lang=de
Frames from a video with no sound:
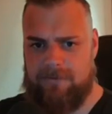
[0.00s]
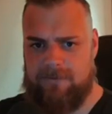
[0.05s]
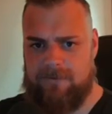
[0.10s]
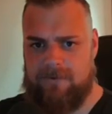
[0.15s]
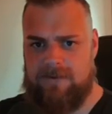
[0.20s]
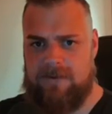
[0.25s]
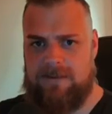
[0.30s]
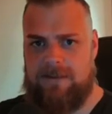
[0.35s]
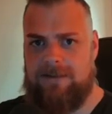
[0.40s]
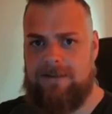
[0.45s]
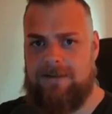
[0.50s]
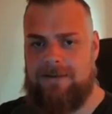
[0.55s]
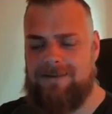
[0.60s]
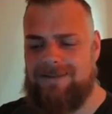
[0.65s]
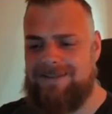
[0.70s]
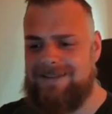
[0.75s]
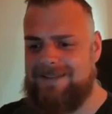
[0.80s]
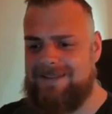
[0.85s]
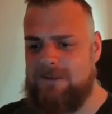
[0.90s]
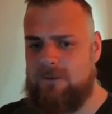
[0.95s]
So, das sieht dann
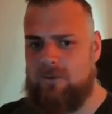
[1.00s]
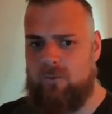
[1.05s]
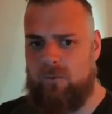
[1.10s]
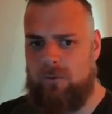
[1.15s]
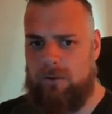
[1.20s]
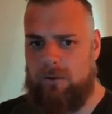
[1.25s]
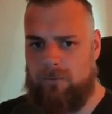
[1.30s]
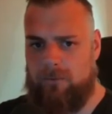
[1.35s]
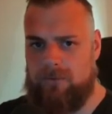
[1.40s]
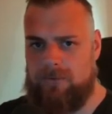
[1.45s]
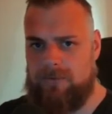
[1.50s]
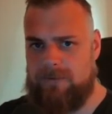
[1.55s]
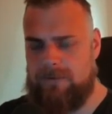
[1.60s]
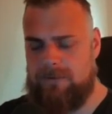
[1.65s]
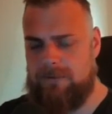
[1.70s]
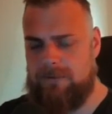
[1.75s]
sehr, sehr cool aus. Ne?